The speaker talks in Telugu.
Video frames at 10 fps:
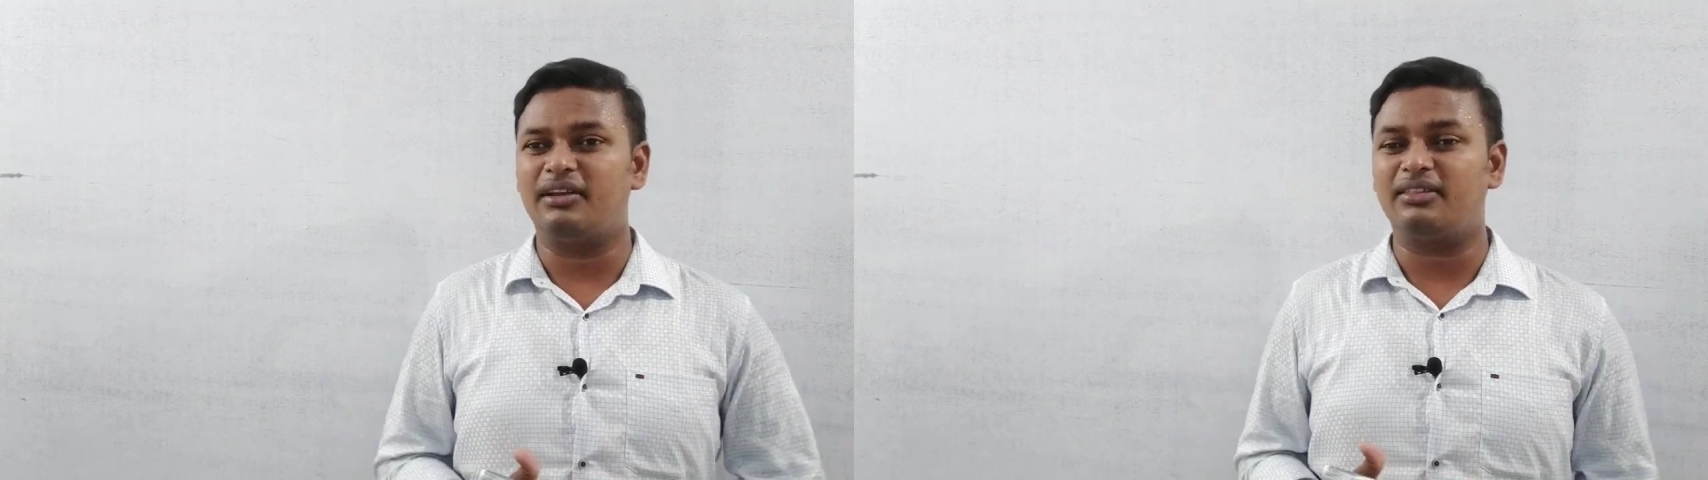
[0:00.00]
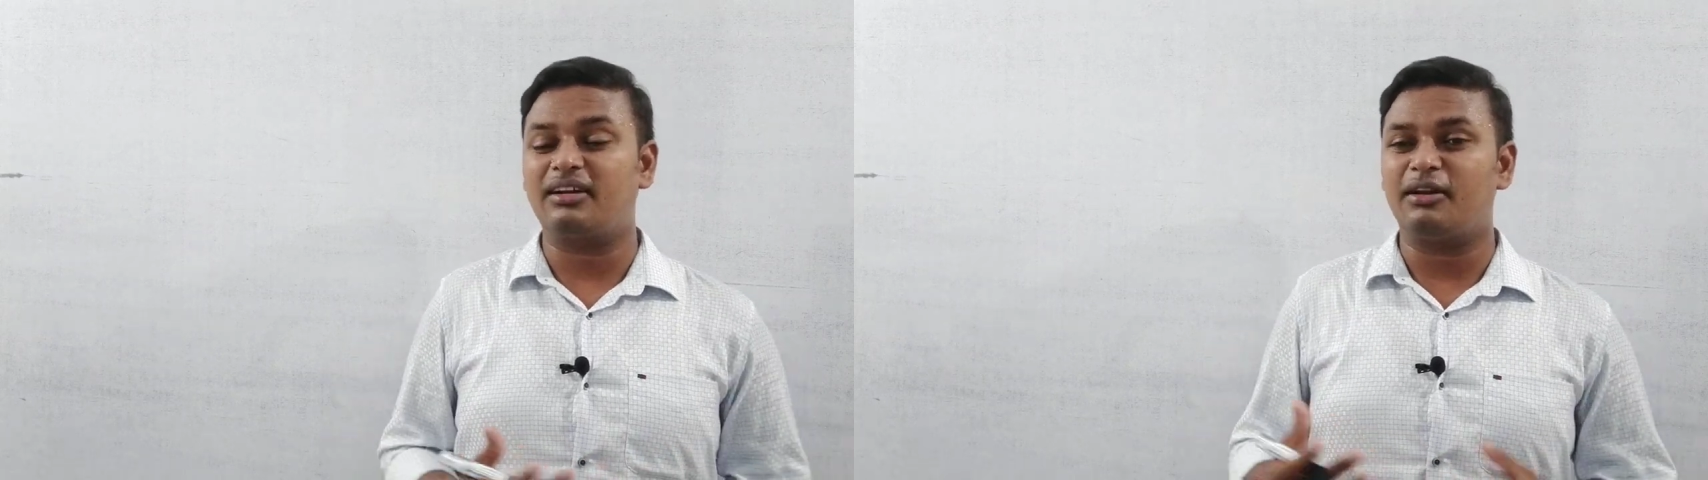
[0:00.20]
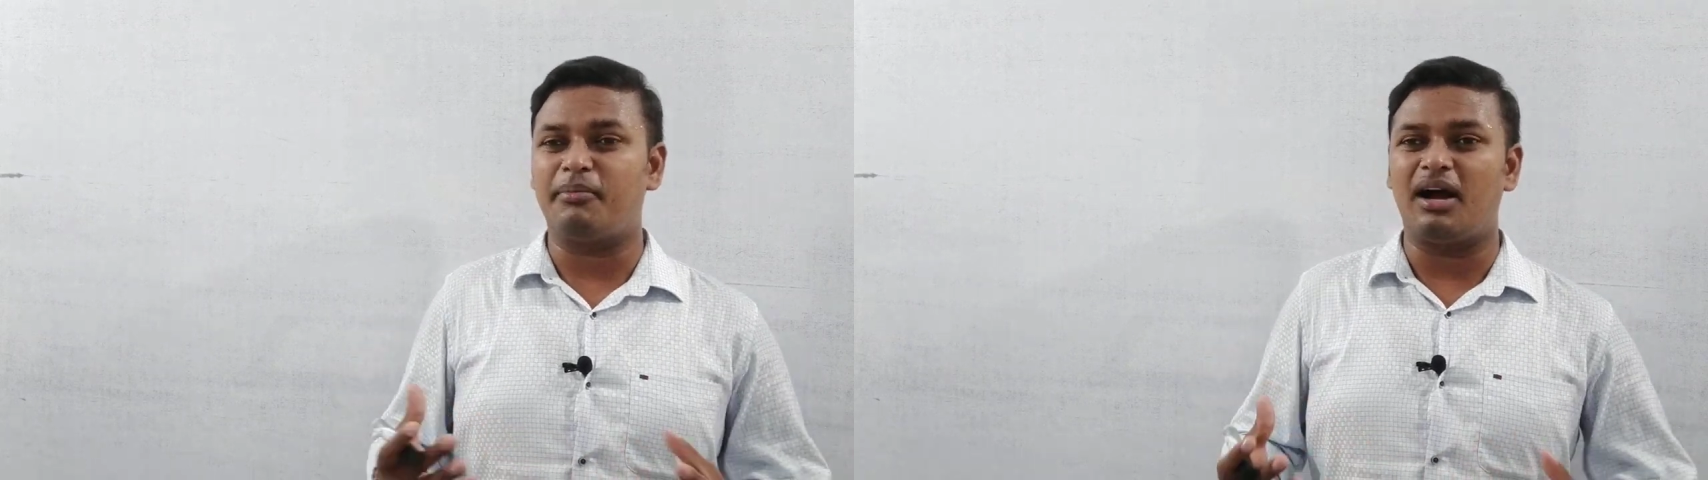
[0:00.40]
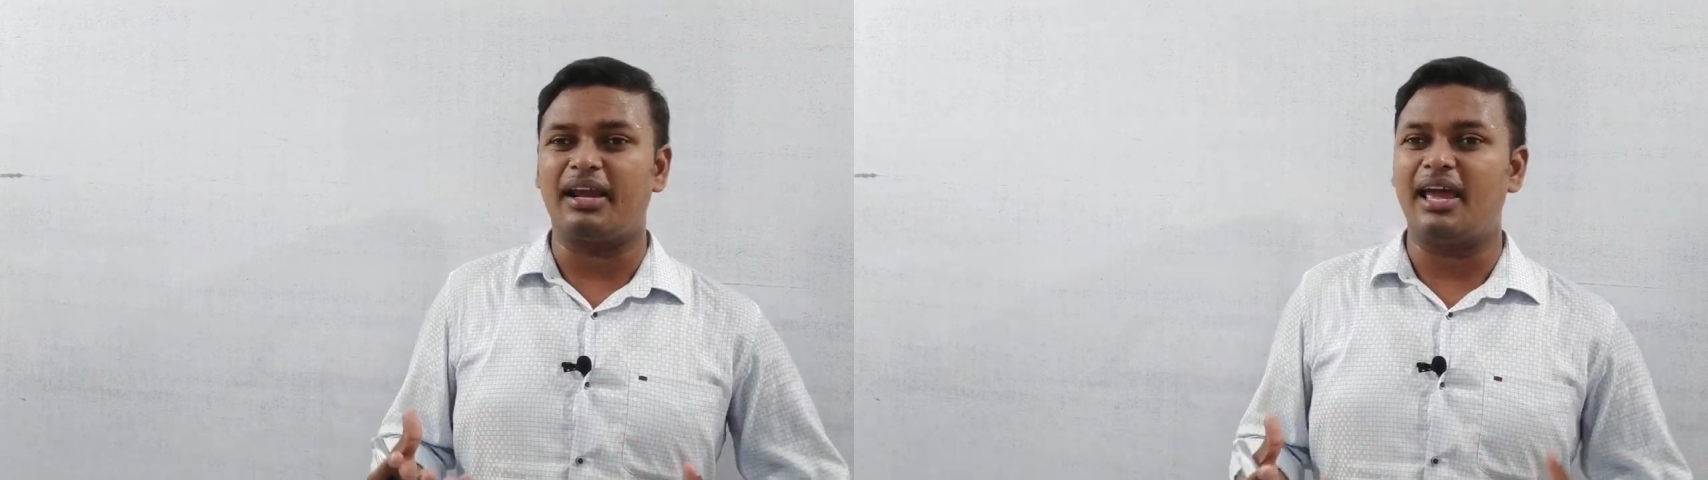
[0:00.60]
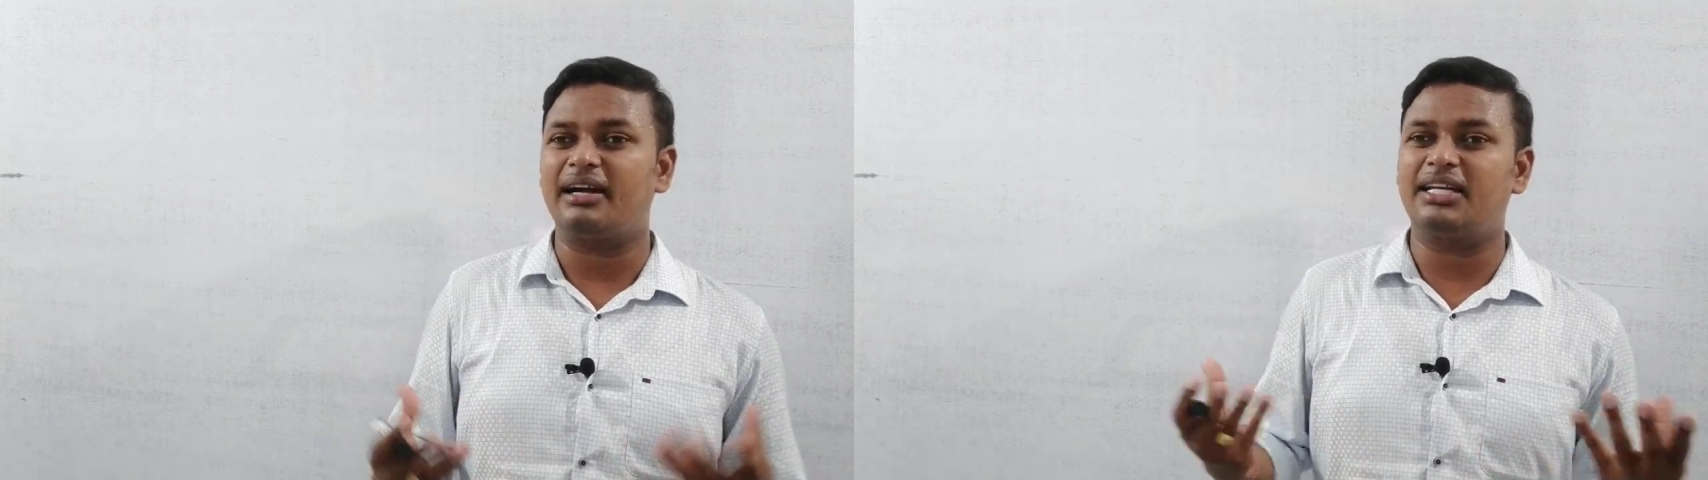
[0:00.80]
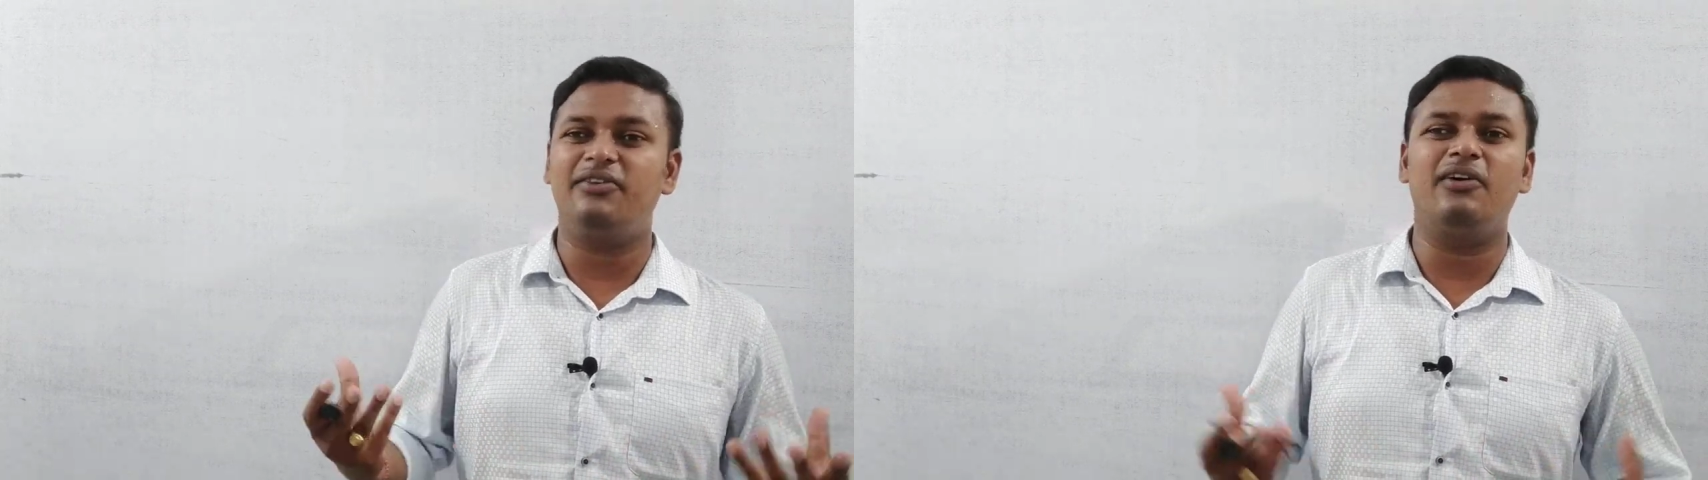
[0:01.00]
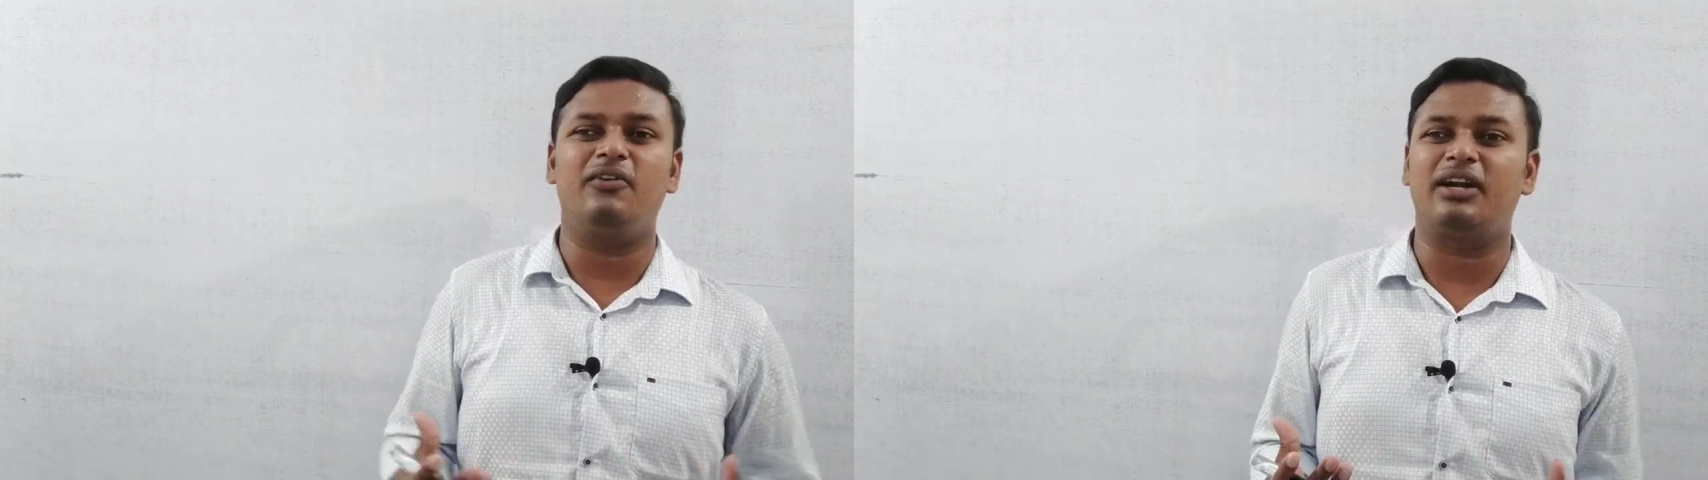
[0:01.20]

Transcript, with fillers: ఇంతకంటే బాగా యాక్టివ్గా